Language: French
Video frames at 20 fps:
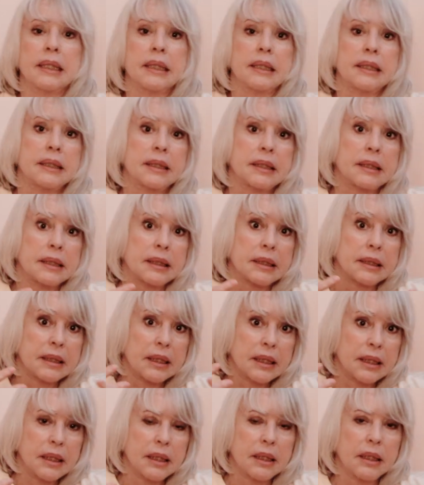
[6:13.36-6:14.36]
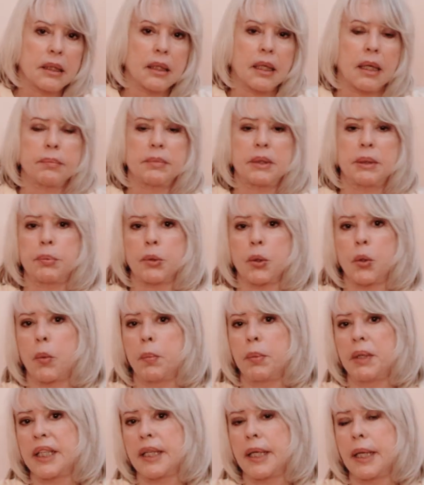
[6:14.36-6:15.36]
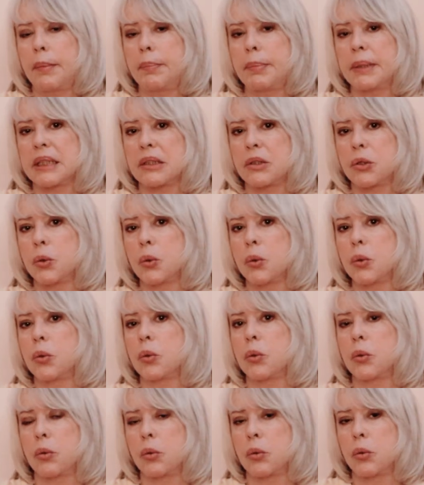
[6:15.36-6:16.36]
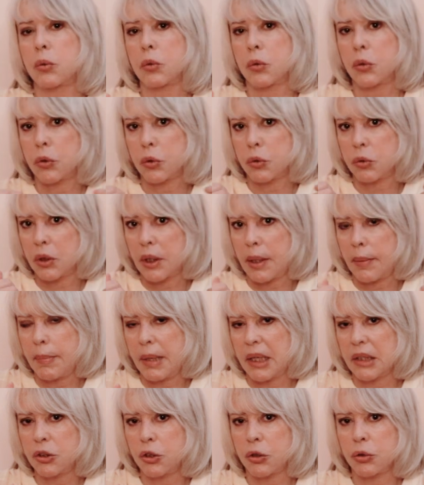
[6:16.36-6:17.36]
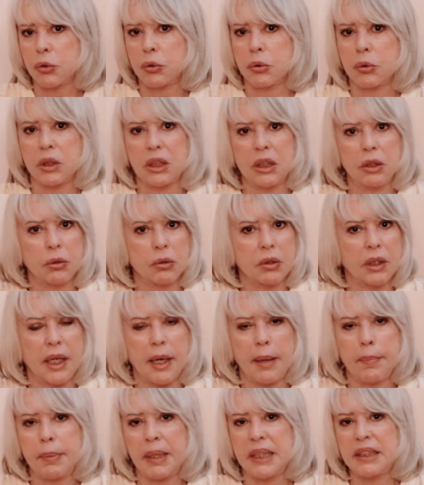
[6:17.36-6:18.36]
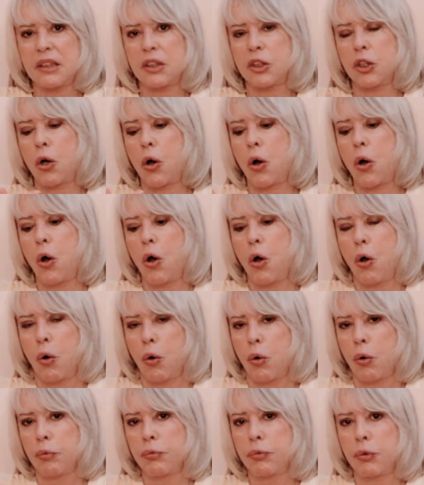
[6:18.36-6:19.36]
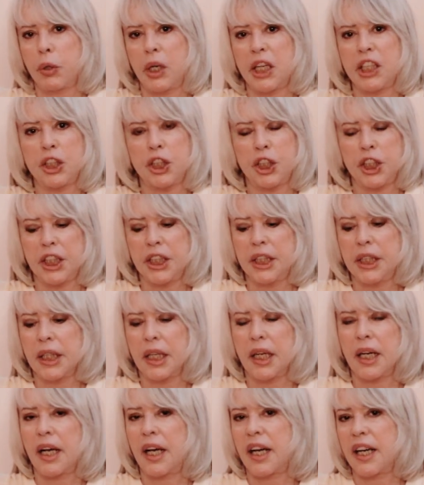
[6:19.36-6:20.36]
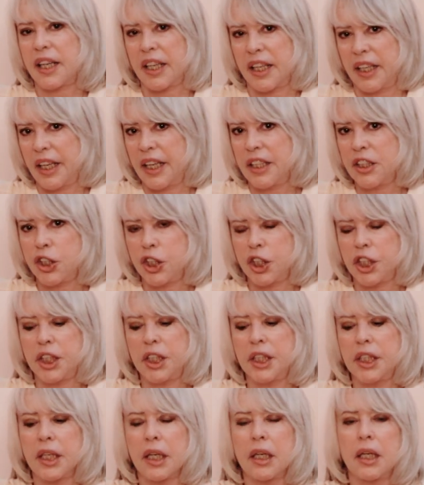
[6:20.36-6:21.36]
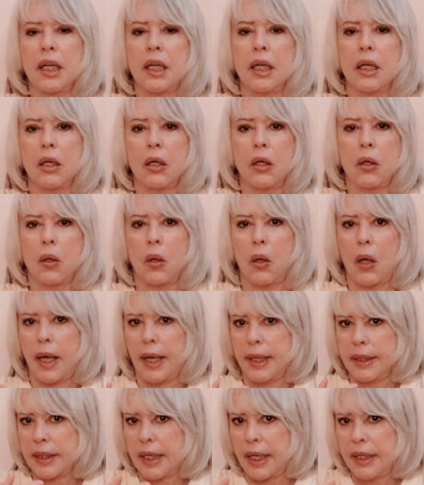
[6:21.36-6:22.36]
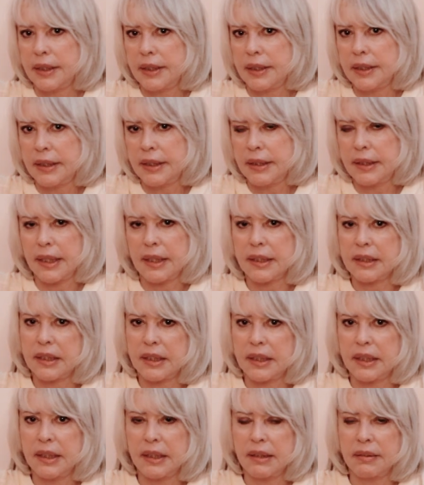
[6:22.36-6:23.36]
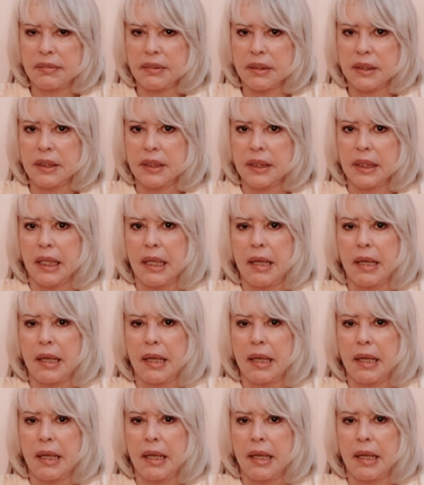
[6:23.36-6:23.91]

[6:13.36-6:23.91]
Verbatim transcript: C'est un petit peu compliqué parce que euh, quand on a Mars dans son signe, on est impatient, on veut agir, réagir, être à l'initiative.